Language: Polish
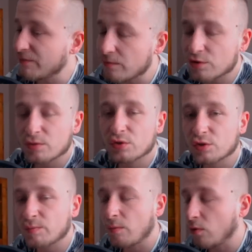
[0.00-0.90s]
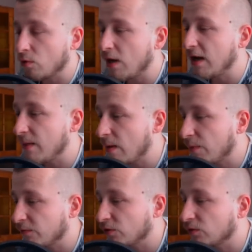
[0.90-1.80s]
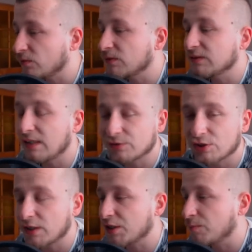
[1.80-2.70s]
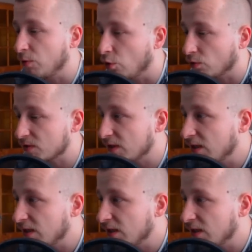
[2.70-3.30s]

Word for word: Nie wiem, czy by to coś pomogło, ale na pewno zawsze to jakiś plus.